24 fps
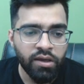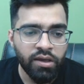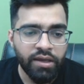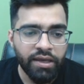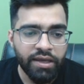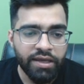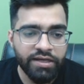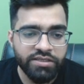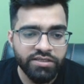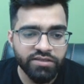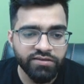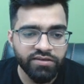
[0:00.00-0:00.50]

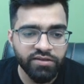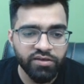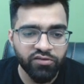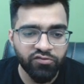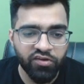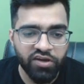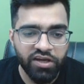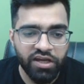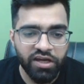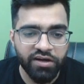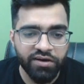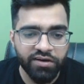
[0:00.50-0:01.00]
इट इज़ अ
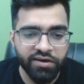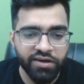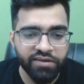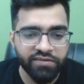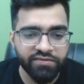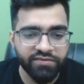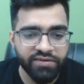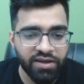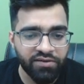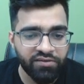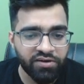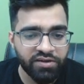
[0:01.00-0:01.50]
डिफिकल्ट
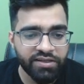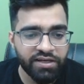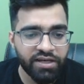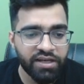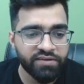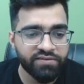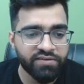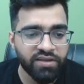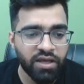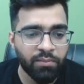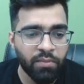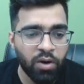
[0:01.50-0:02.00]
रेस नेवर
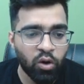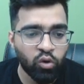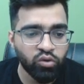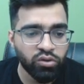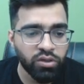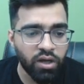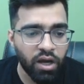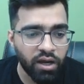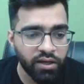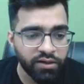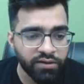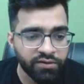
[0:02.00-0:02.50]
दिलेस अबाउट
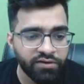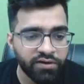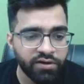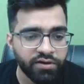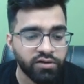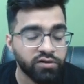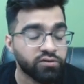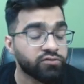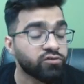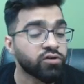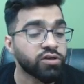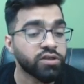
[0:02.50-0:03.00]

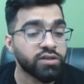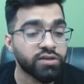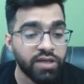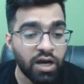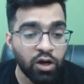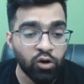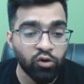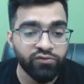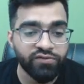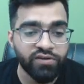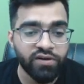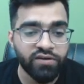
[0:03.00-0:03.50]
हंड्रेड सॉरी
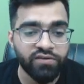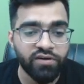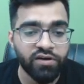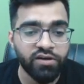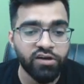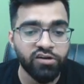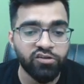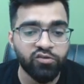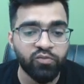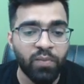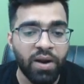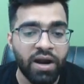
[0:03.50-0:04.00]
थाउजेंड
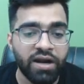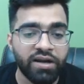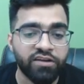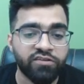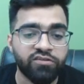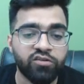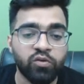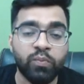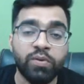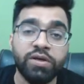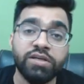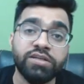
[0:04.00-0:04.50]
रनर्स
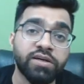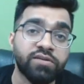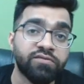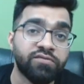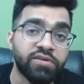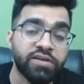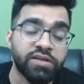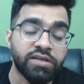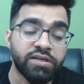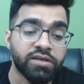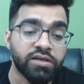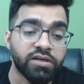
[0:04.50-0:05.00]
पार्टिसिपेट
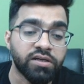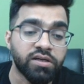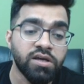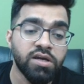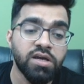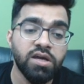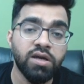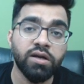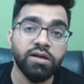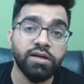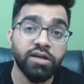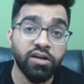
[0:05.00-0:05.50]
एवरी ईयर
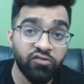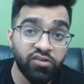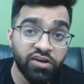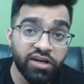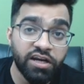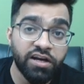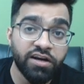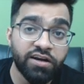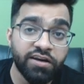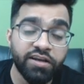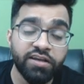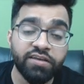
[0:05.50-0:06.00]

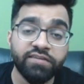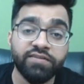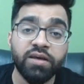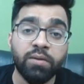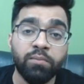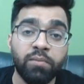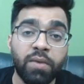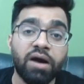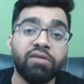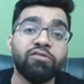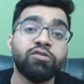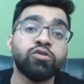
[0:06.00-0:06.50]
डिफिकल्ट रेस है
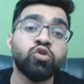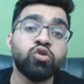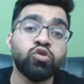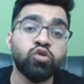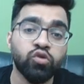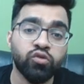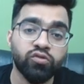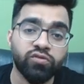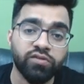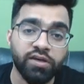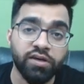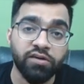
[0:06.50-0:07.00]
बावजूद
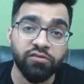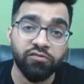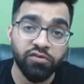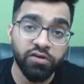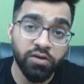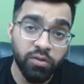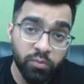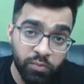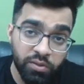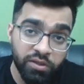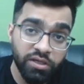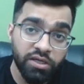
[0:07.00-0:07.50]
उसके
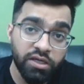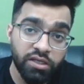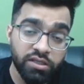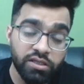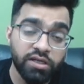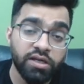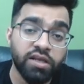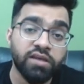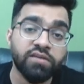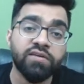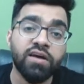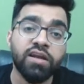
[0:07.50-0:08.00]
फिर भी
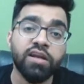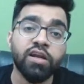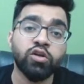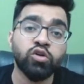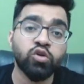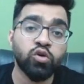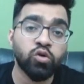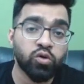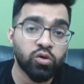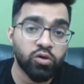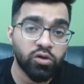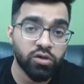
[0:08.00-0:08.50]
इतने सारे
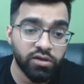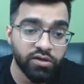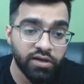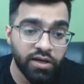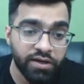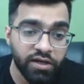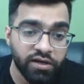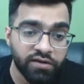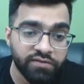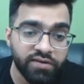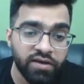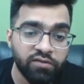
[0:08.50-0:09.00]
जो
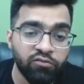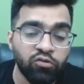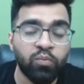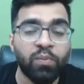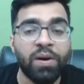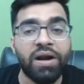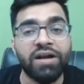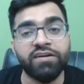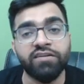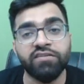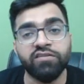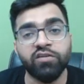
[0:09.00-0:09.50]
रनर्स हैं वो
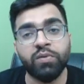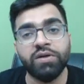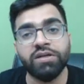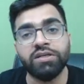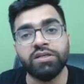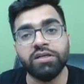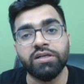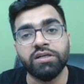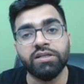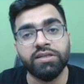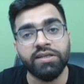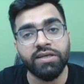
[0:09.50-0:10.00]
पार्टिसिपेट
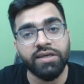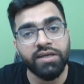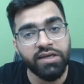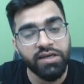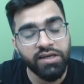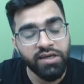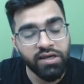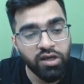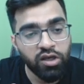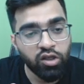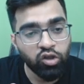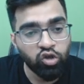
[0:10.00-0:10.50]
करते हैं
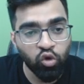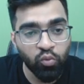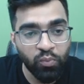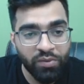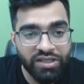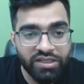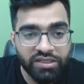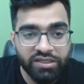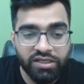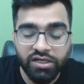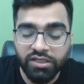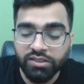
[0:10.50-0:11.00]
तो
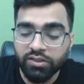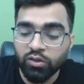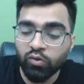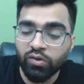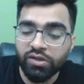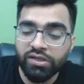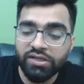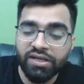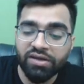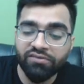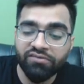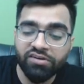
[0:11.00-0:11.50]
उम्मीद करता हूँ
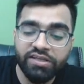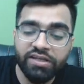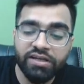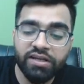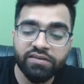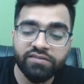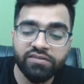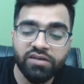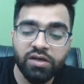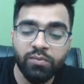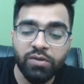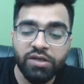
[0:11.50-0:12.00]
कि नेवर
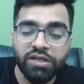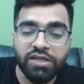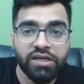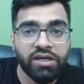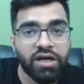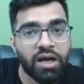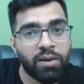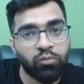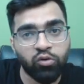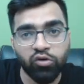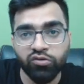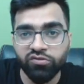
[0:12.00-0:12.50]
दिलेस का मीनिंग
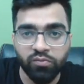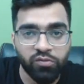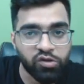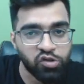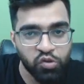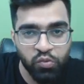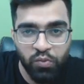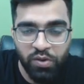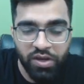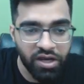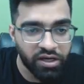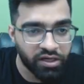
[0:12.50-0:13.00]
आपको समझ
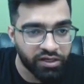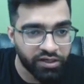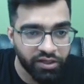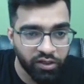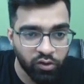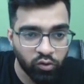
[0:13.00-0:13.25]
में आ गया